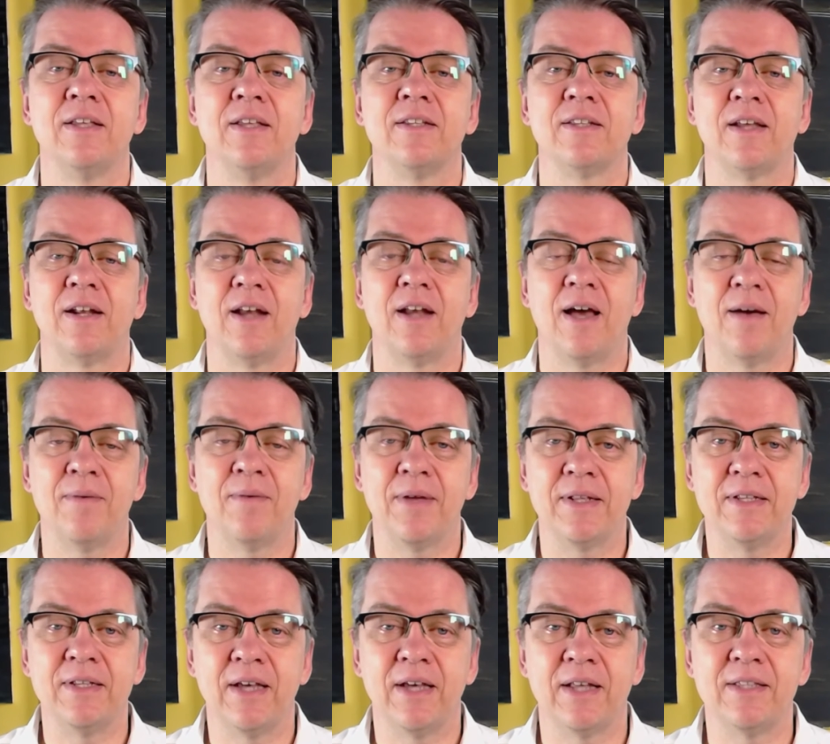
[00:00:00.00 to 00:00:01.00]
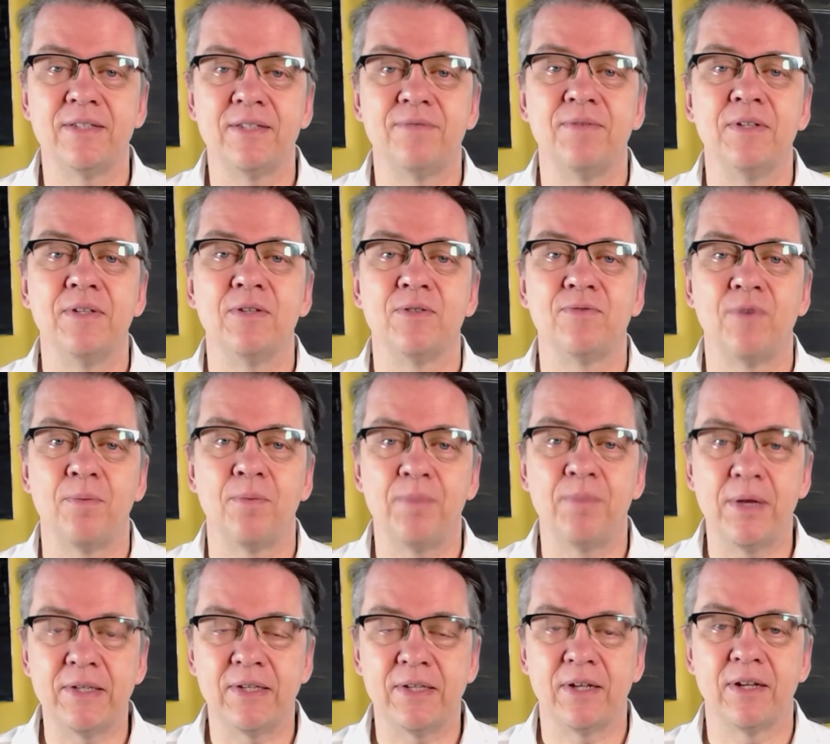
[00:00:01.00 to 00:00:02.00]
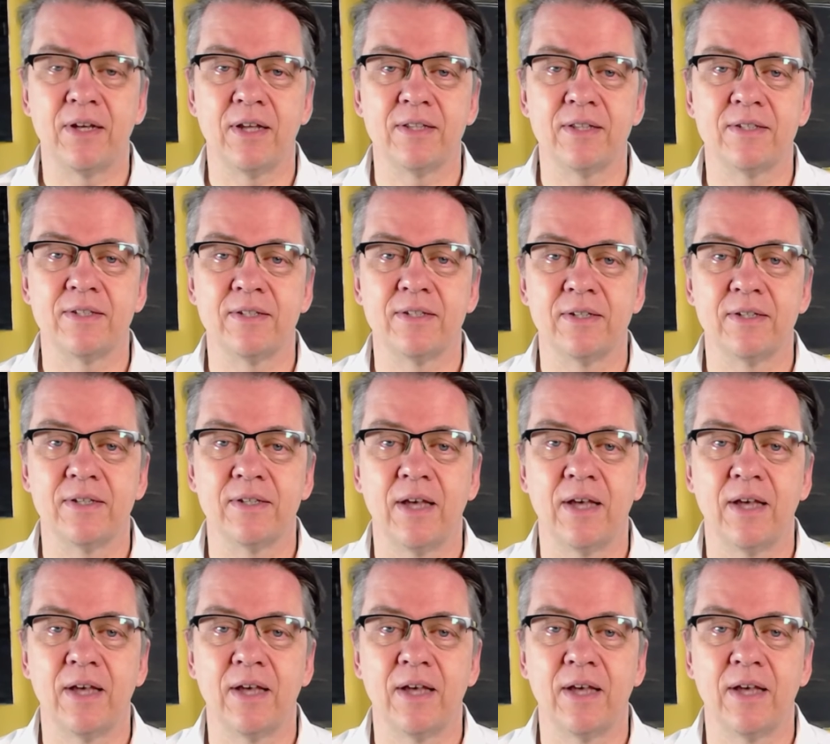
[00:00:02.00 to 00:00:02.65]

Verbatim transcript: daran arbeiten kannst, wie du es verbessern kannst.